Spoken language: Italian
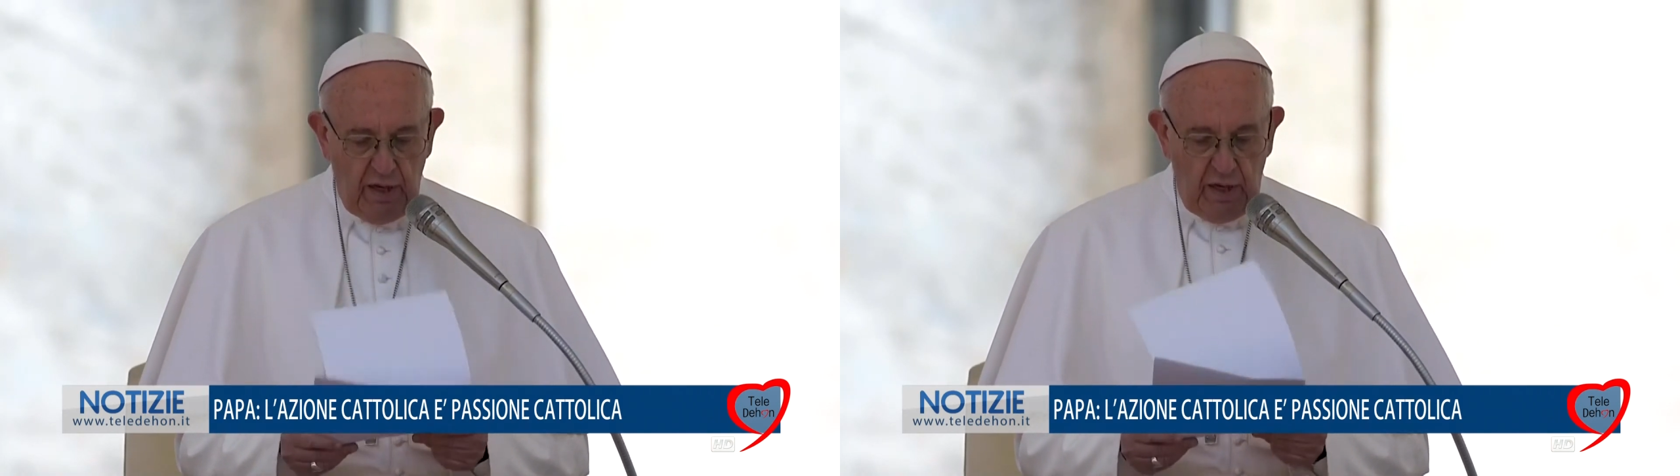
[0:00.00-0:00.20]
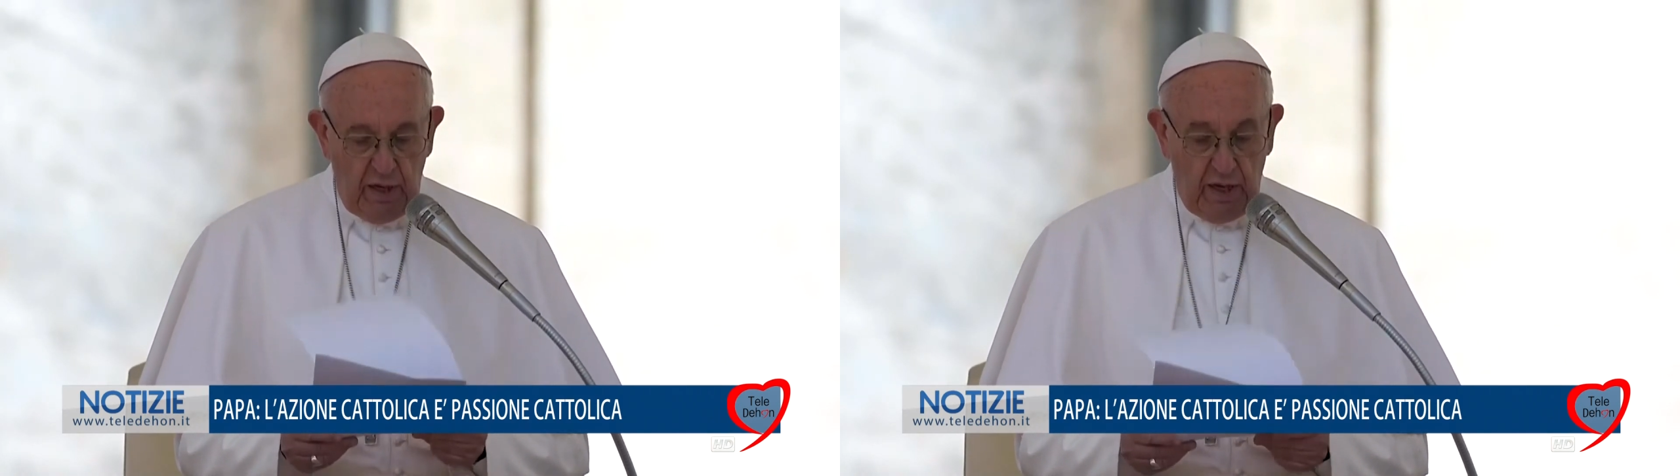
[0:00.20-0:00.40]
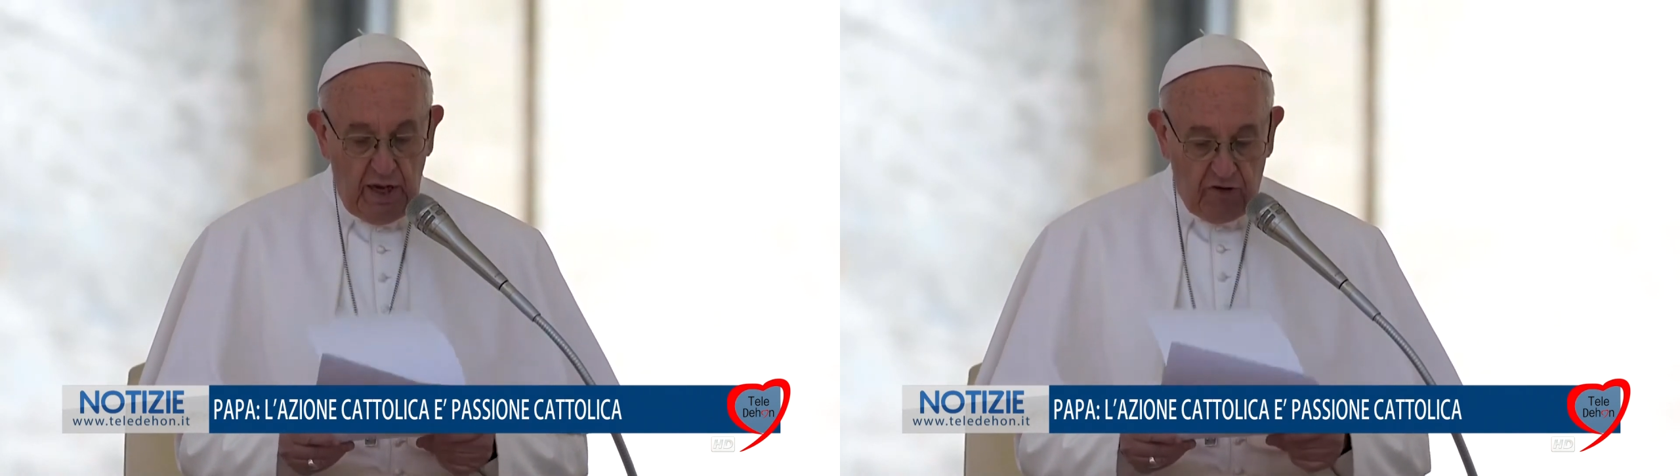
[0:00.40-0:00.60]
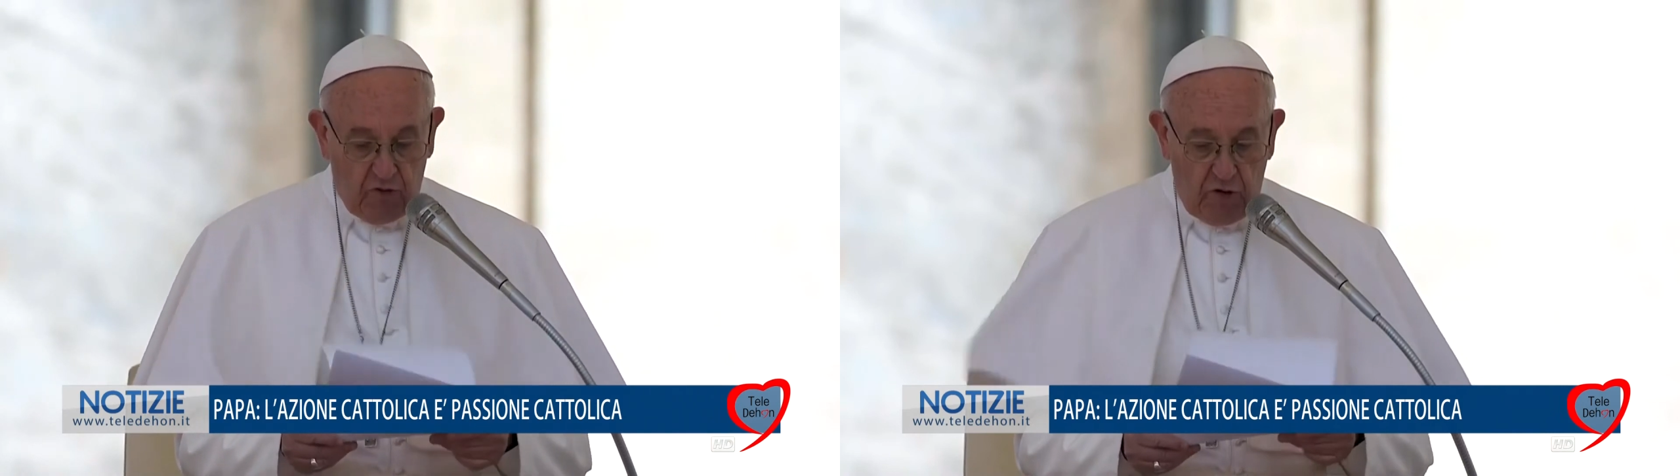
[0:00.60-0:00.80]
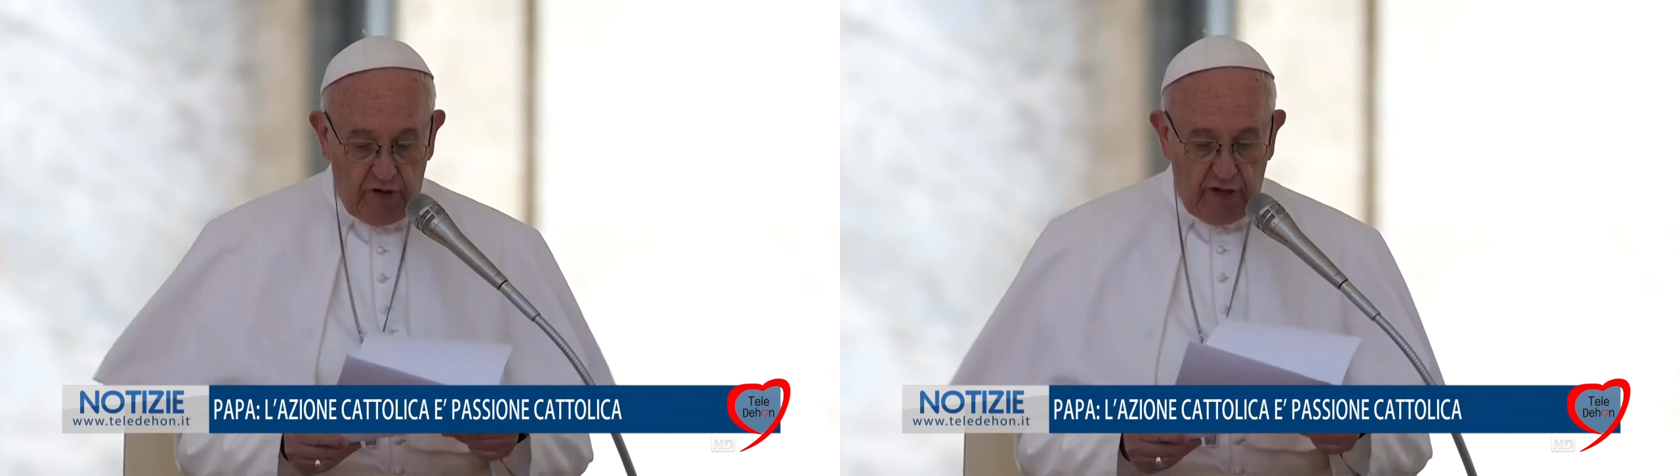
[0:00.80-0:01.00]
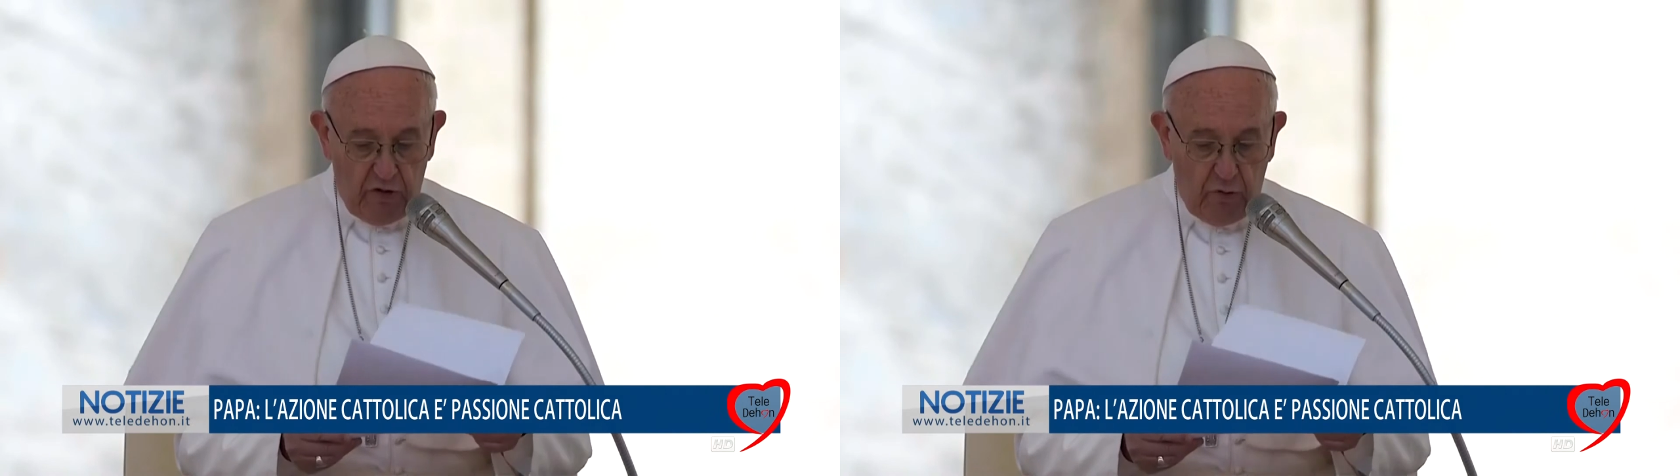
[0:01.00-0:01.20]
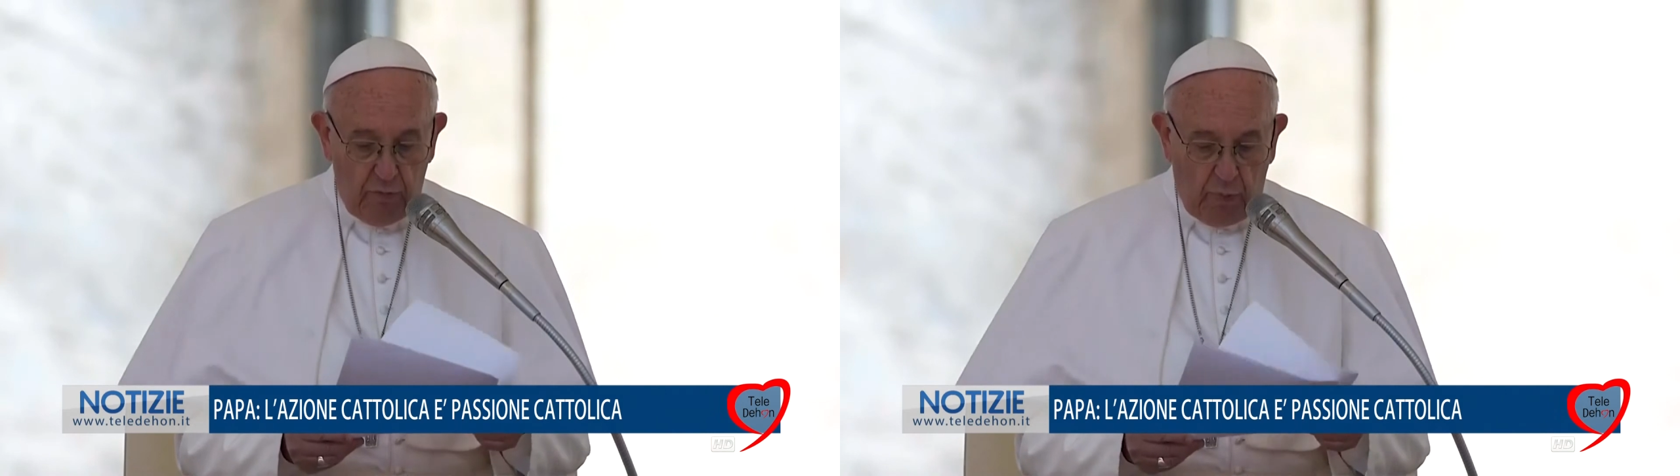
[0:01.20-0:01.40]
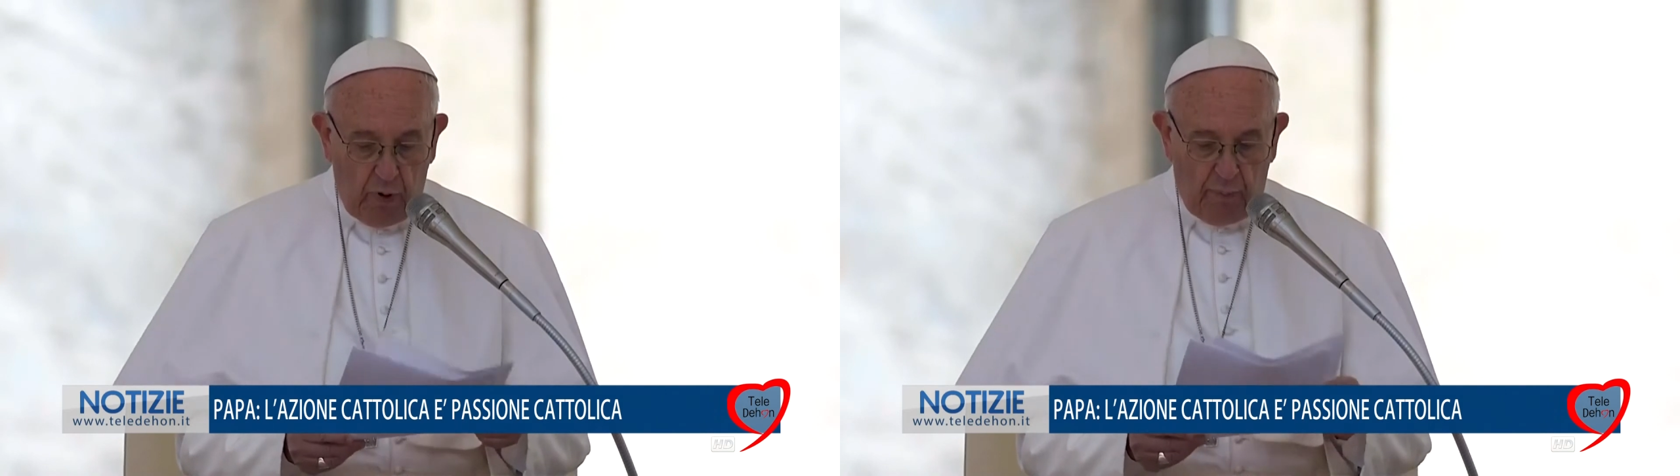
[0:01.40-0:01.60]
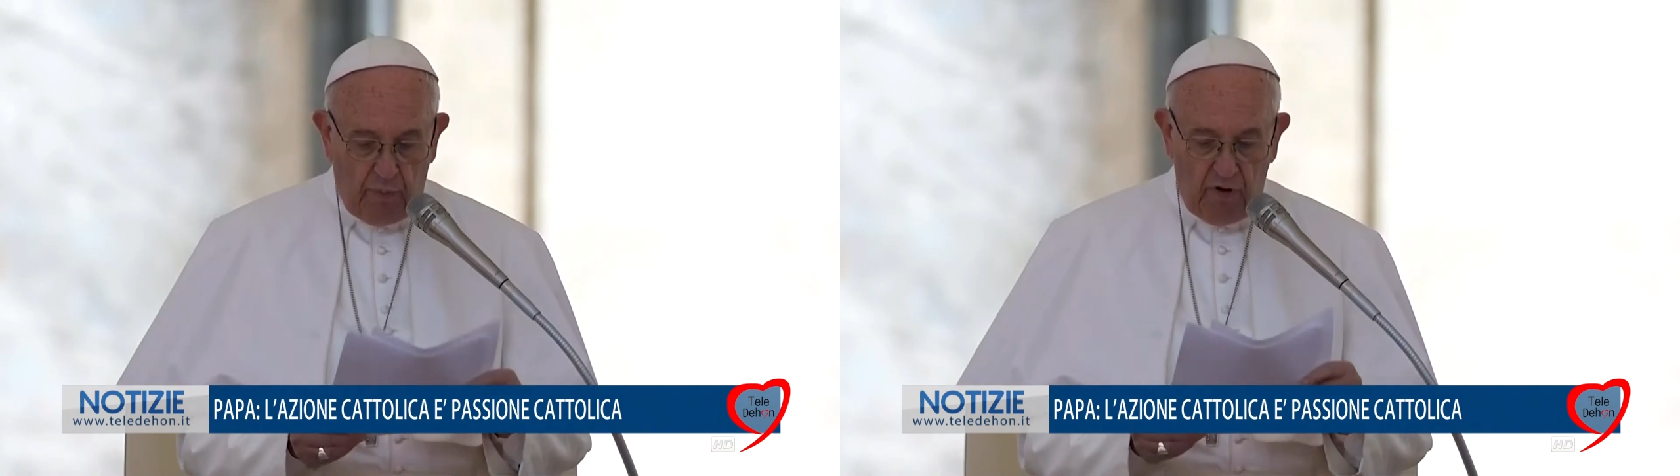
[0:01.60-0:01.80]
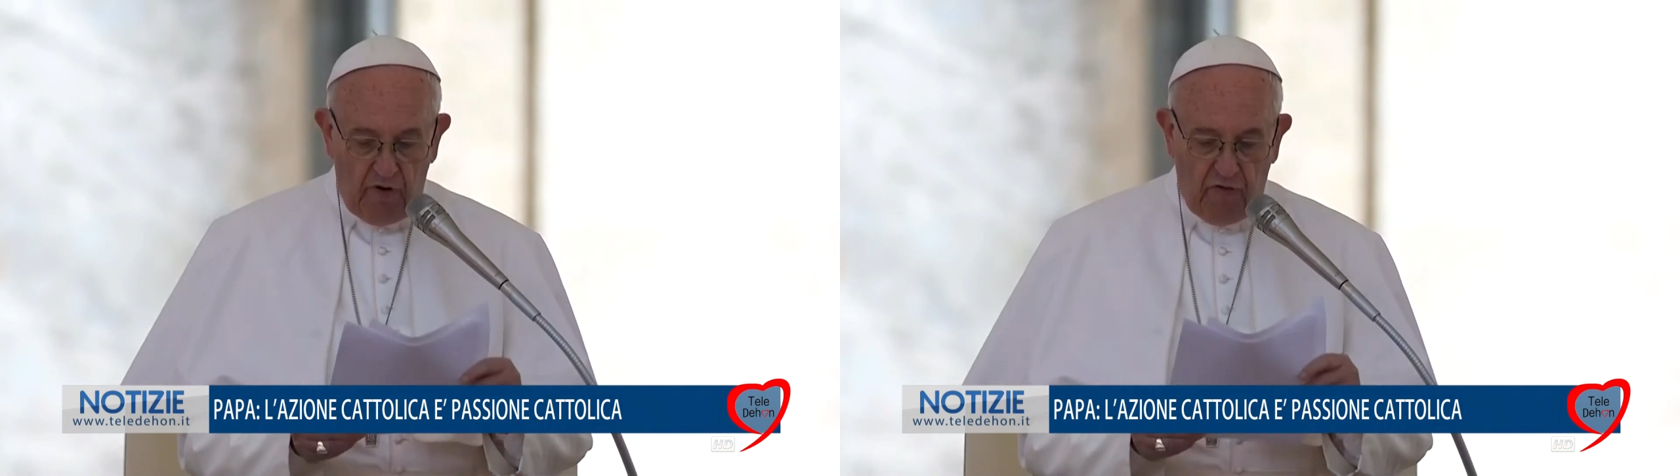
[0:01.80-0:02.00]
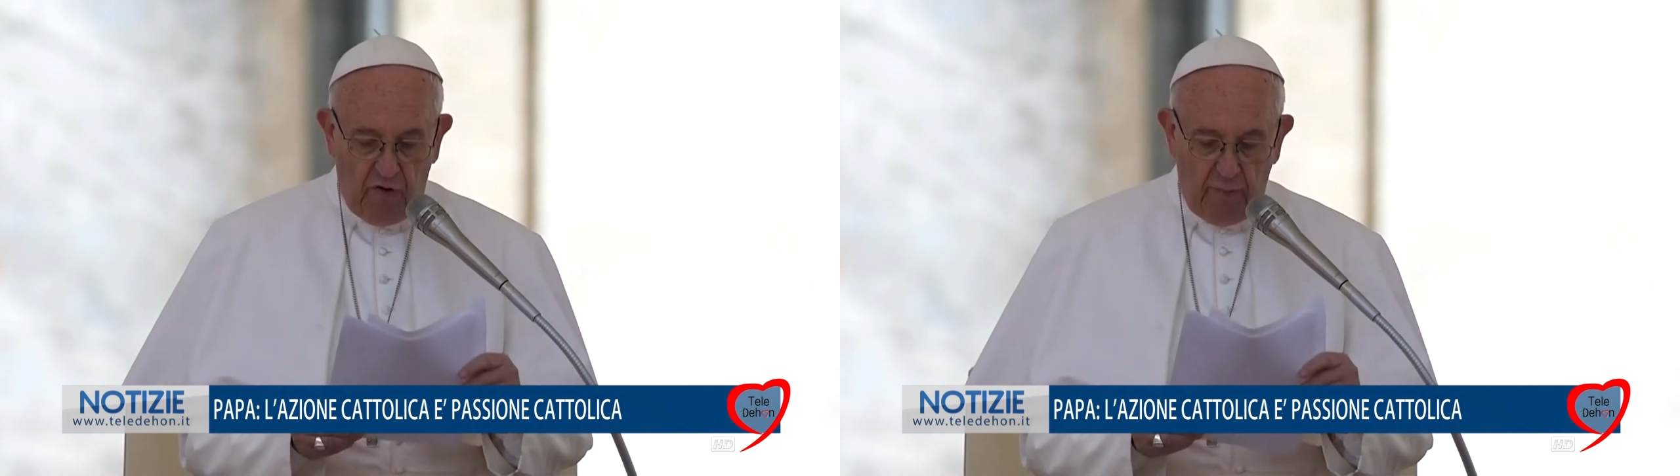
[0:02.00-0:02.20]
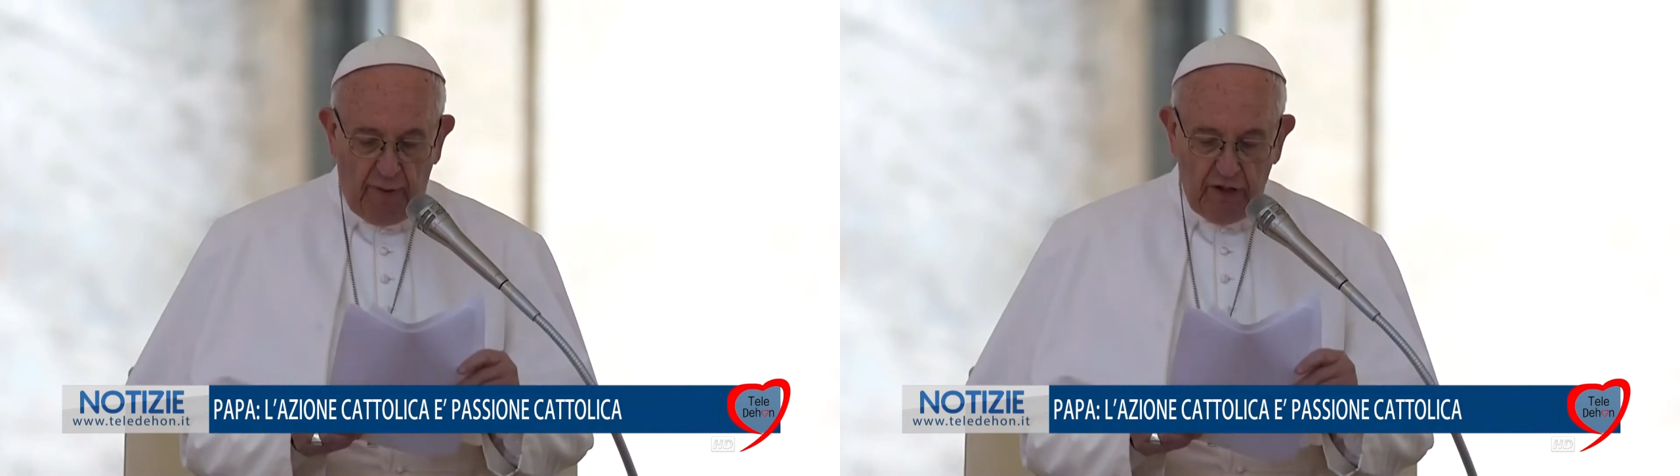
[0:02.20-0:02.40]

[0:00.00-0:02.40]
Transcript: È la storia di un popolo formato